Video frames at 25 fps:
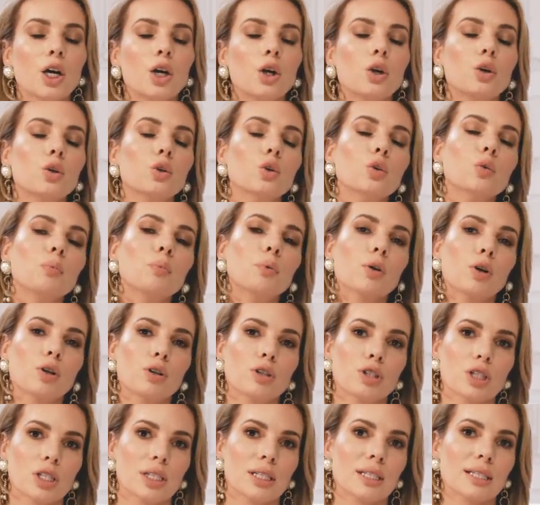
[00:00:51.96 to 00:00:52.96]
lub
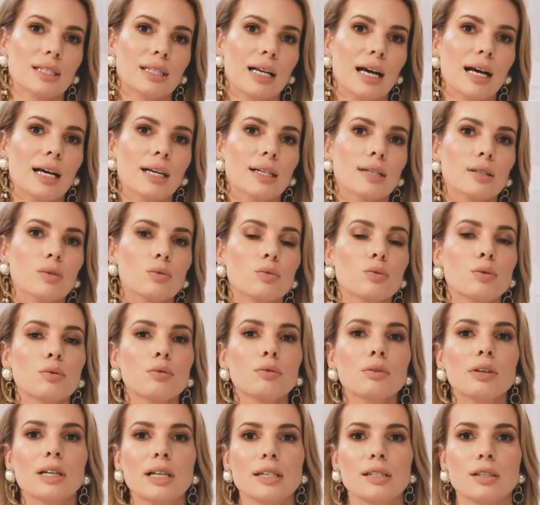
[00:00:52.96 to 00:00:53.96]
korzysta z
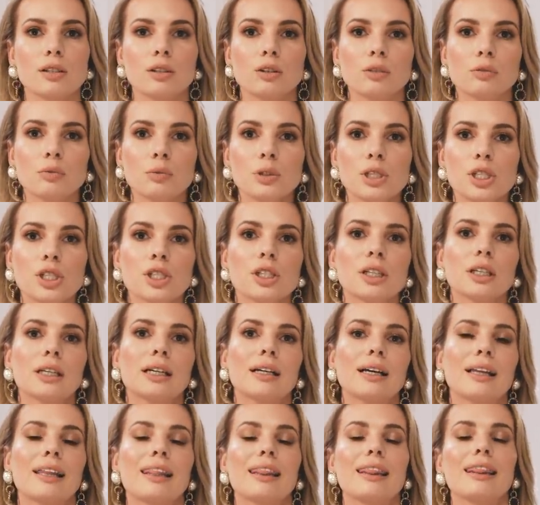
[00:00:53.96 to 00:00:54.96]
usług
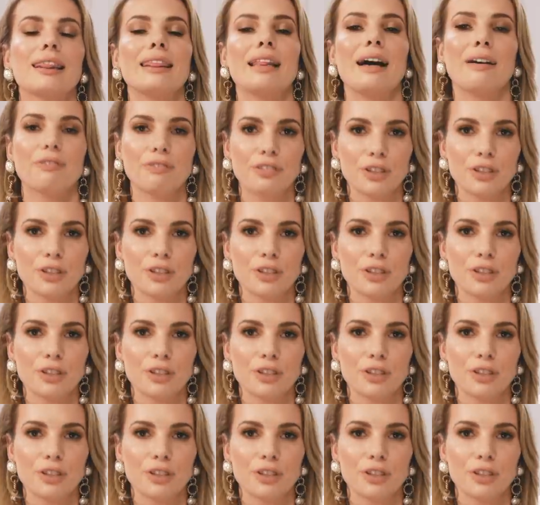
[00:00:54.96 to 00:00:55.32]
gastronomicznych na